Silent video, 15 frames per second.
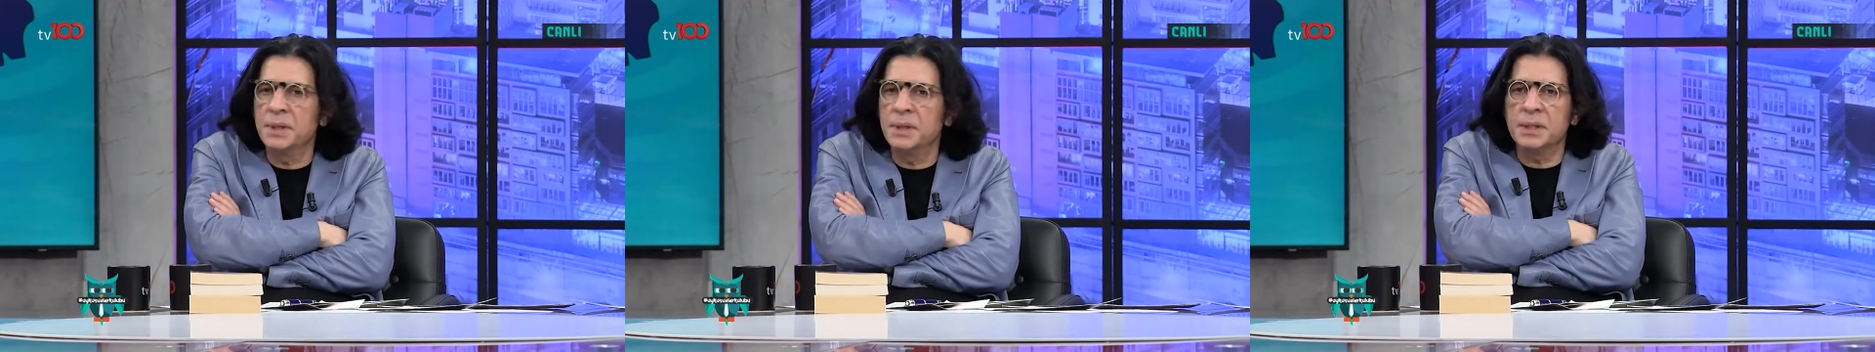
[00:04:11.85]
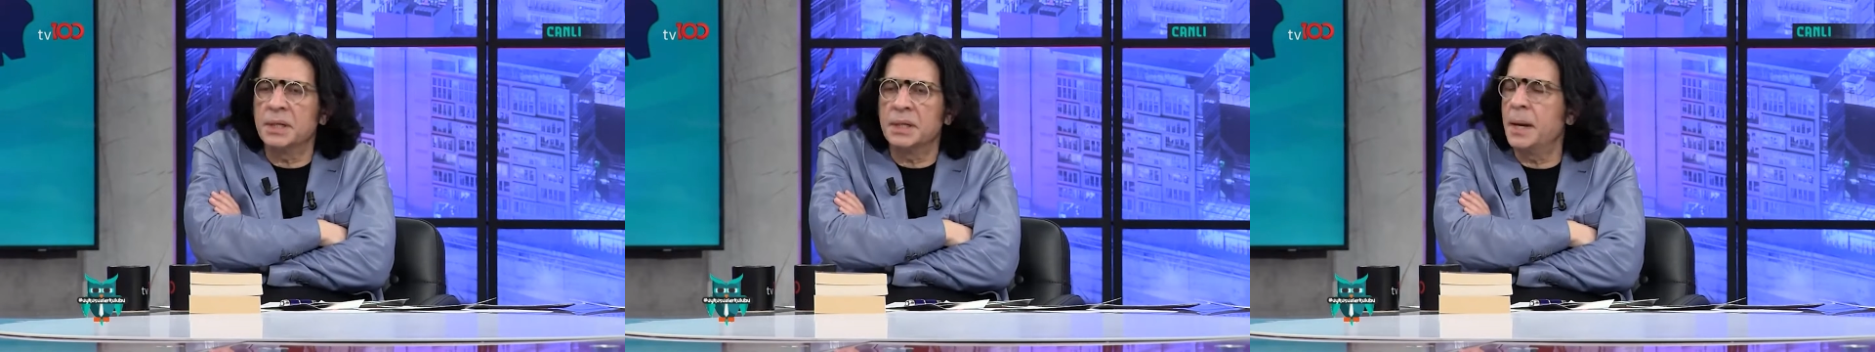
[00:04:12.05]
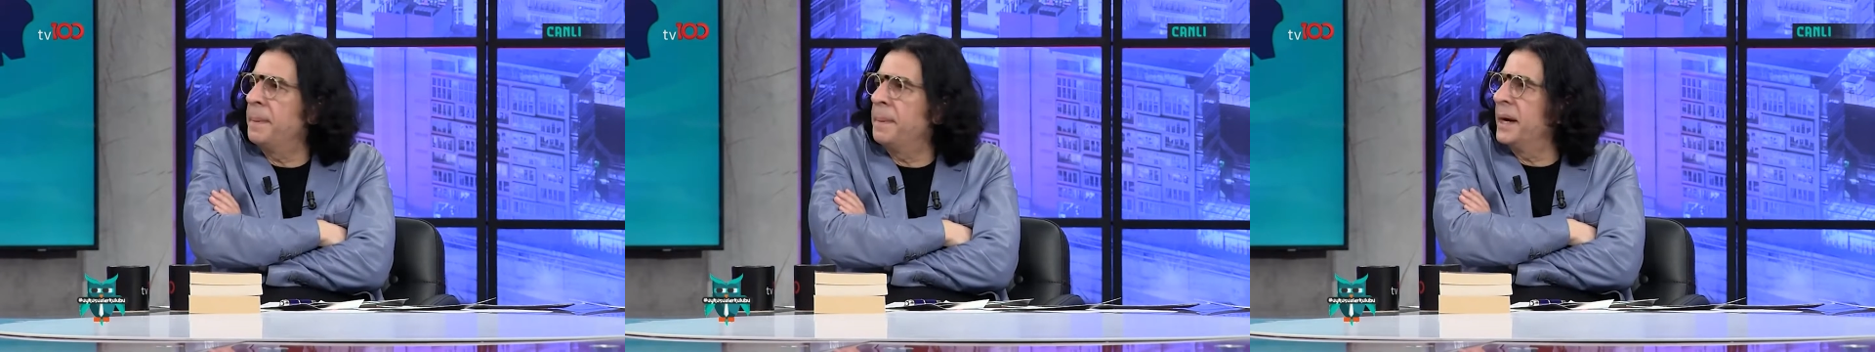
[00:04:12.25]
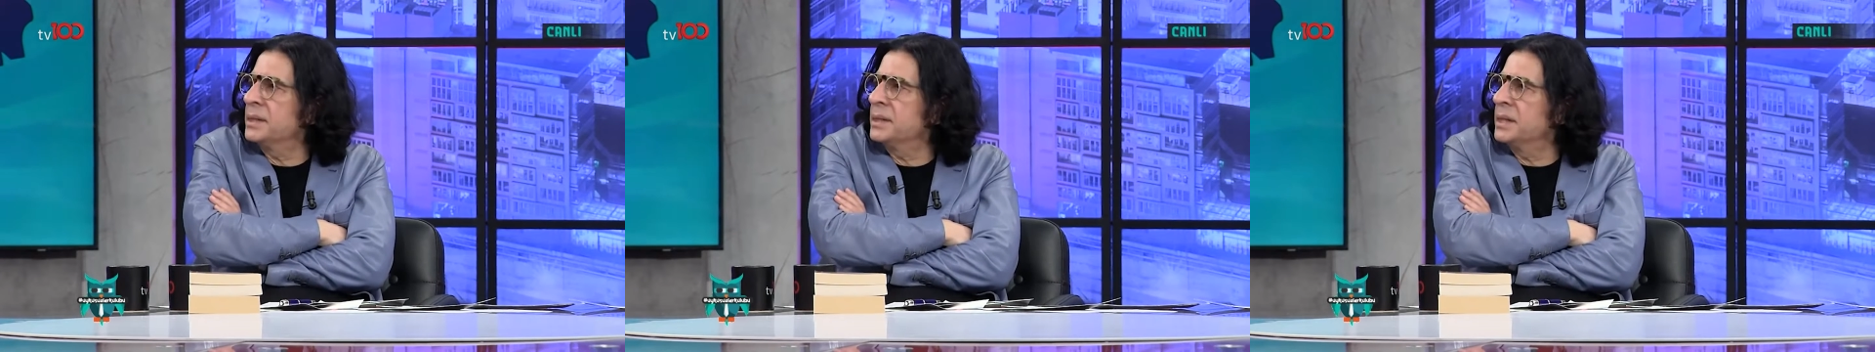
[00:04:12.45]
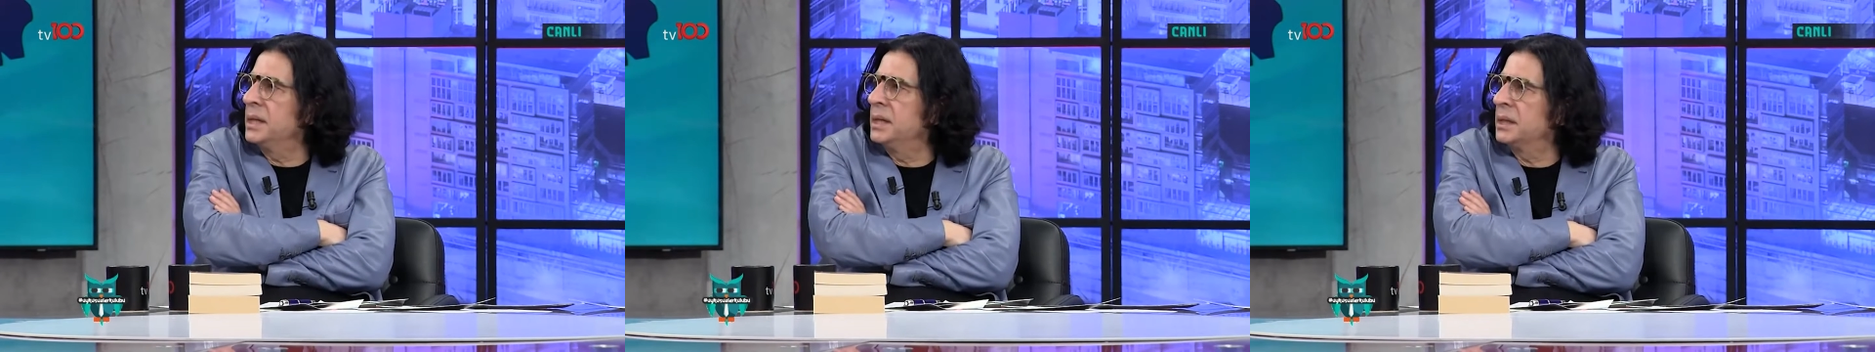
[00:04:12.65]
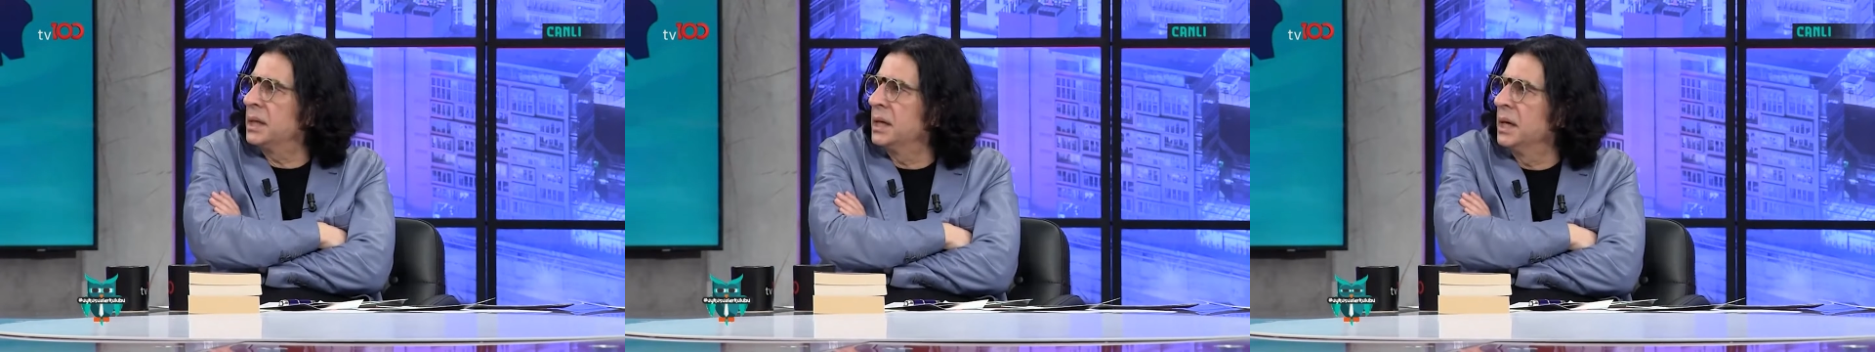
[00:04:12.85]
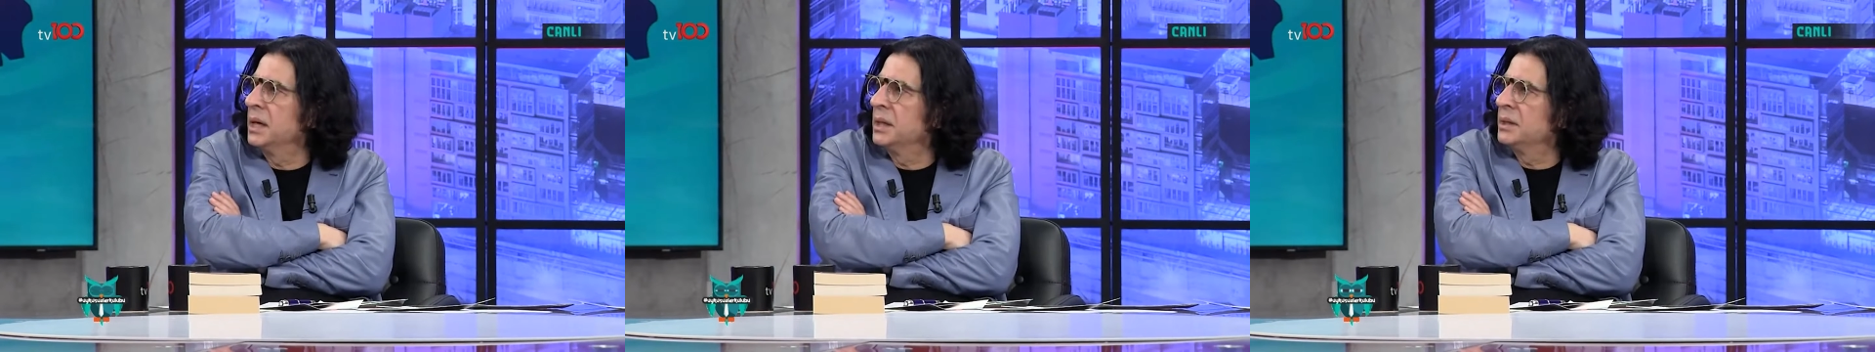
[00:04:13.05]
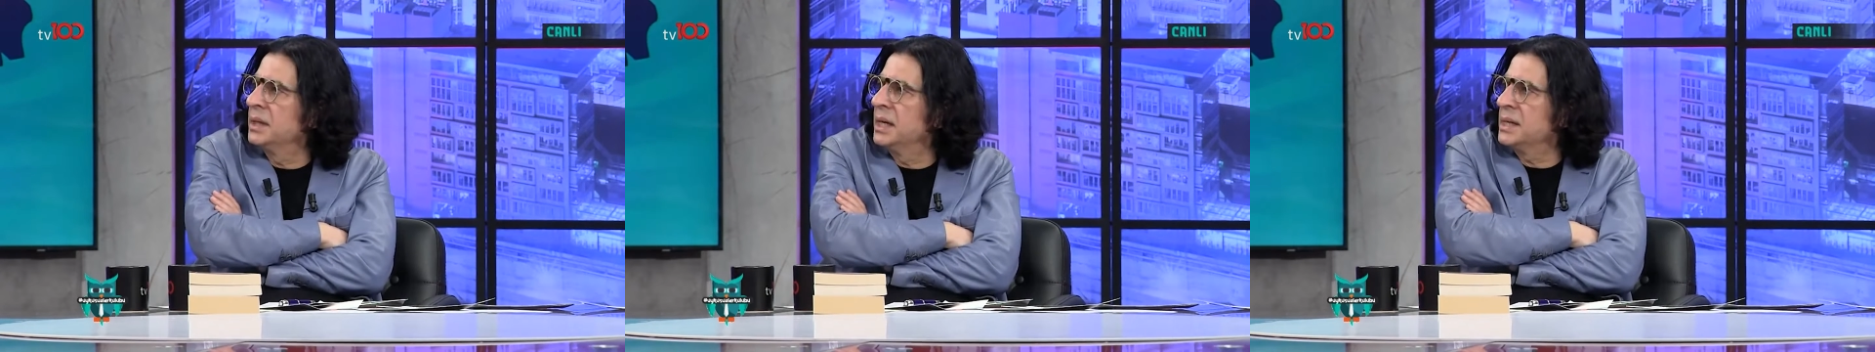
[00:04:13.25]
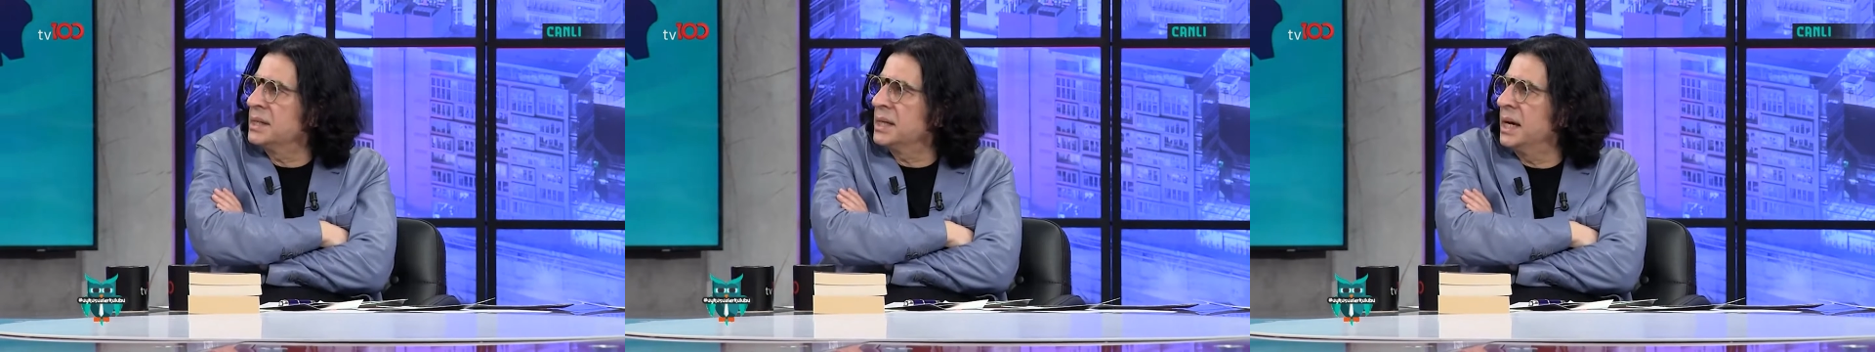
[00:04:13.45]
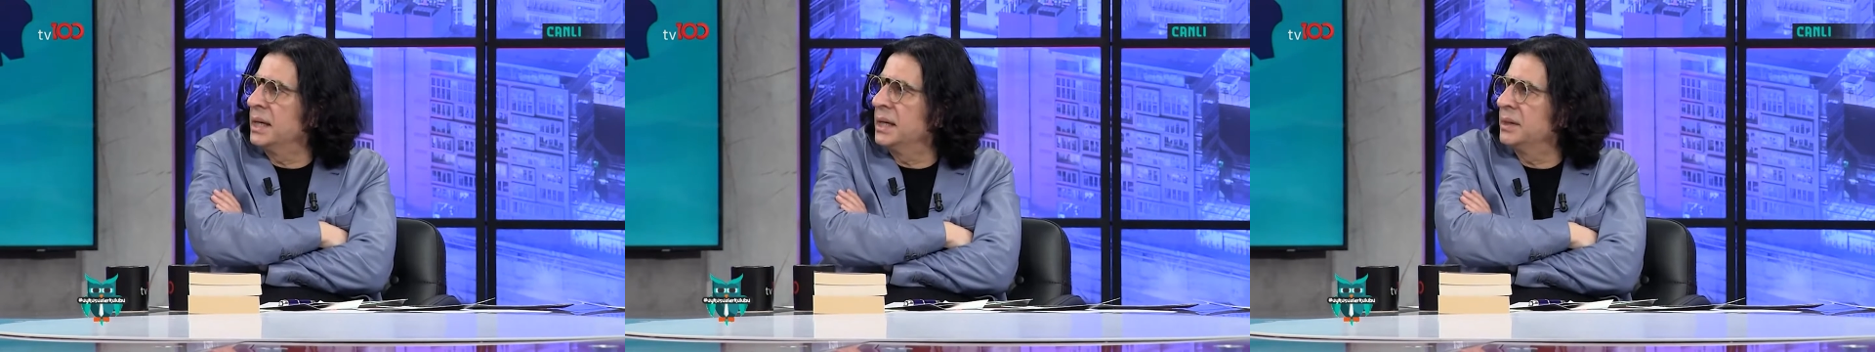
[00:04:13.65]
Bir kepazelik,
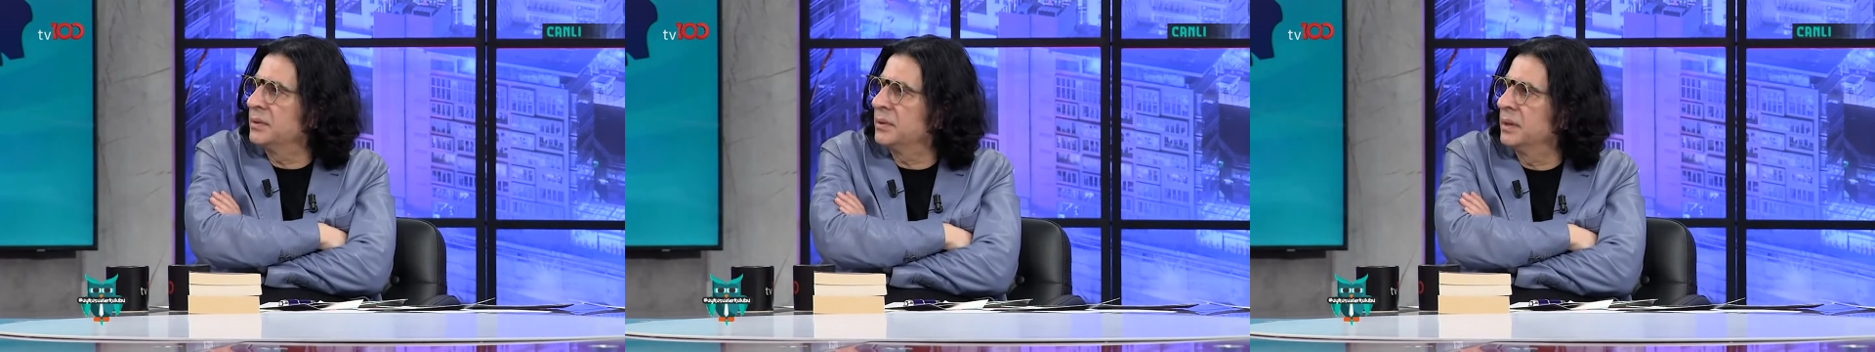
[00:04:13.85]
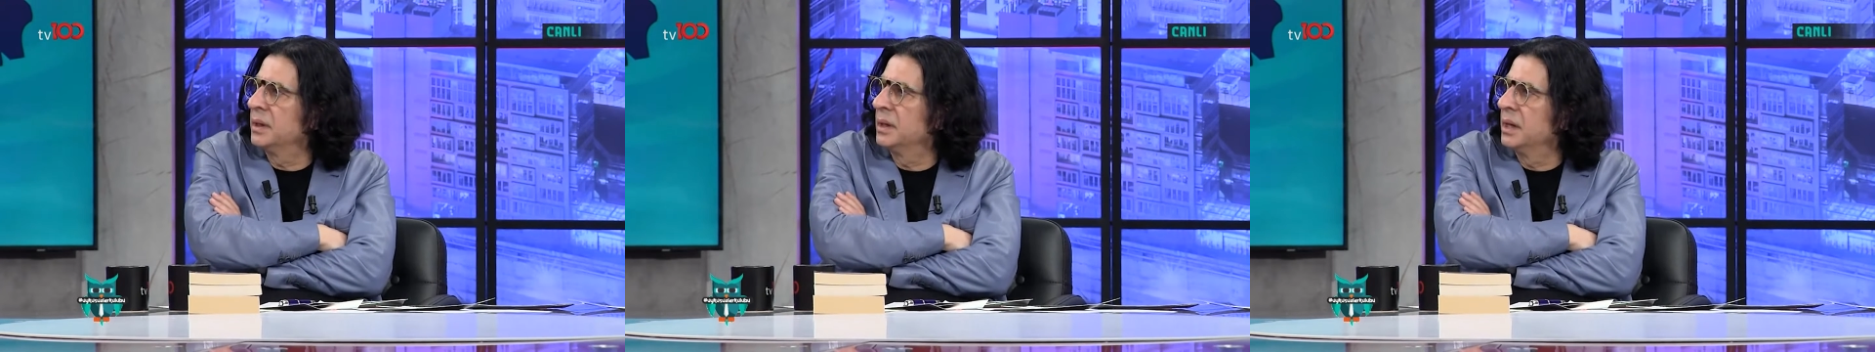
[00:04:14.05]
rezalet.